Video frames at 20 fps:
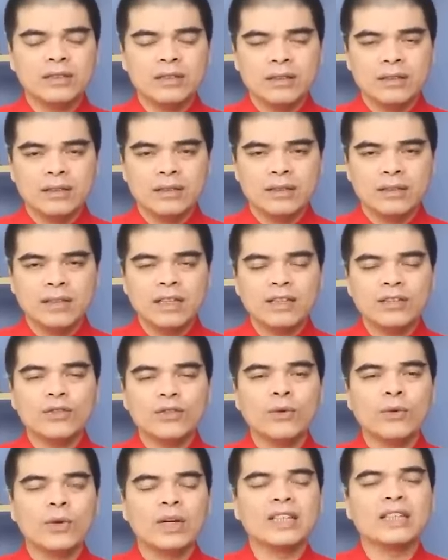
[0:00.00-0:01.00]
trữ
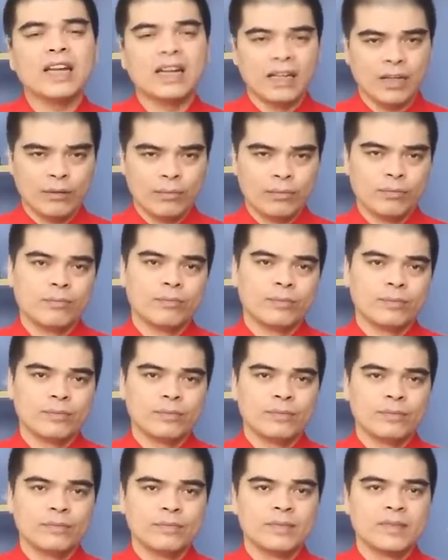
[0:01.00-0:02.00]
tích tụ cái tài lộc
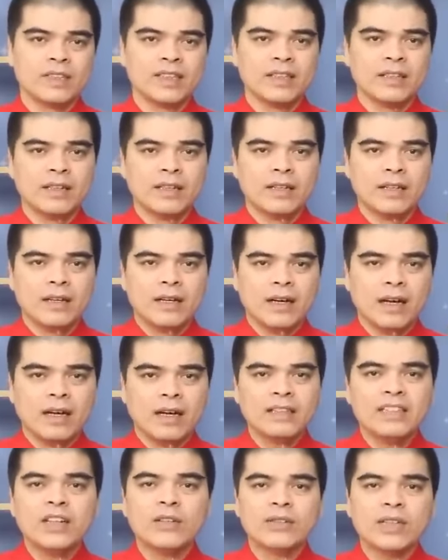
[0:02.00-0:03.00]

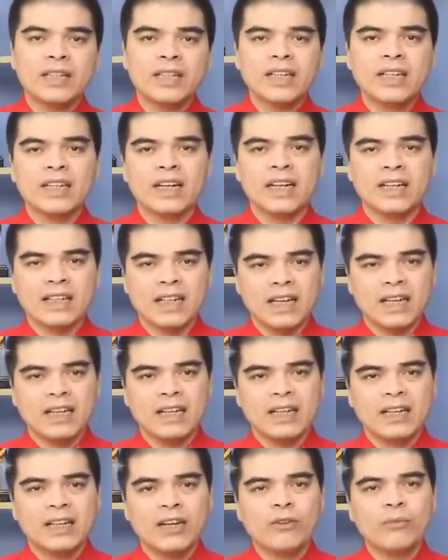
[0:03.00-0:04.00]
à, nhiều gia đình ngày
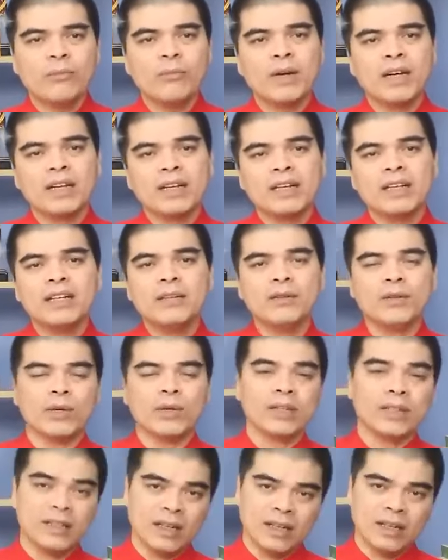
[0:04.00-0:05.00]
nay không mấy khi
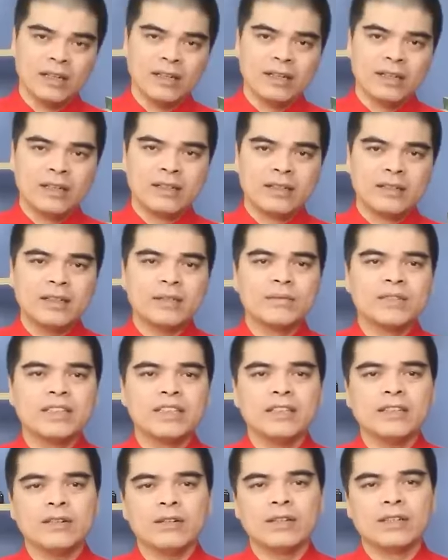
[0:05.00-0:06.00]
nổi lửa thậm
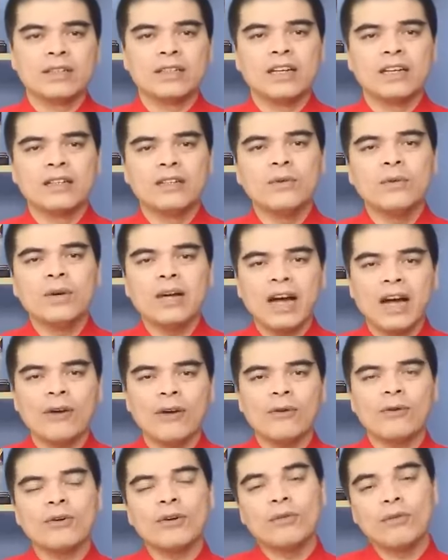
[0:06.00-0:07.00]
chí còn đến hũ
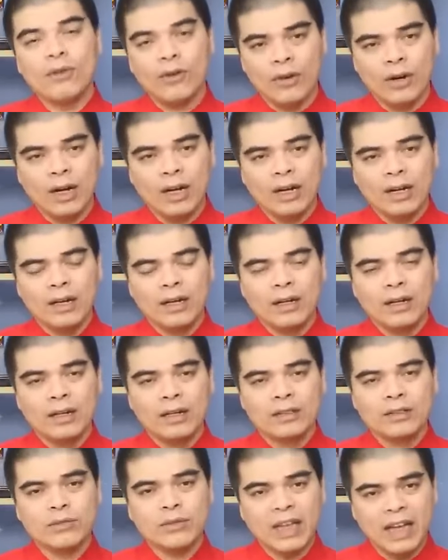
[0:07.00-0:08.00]
gạo cũng không có
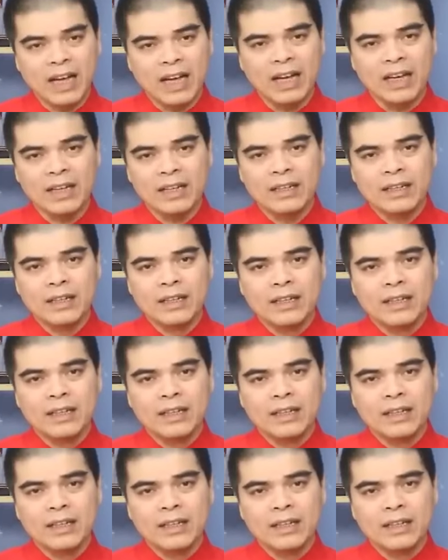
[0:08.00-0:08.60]
trong nhà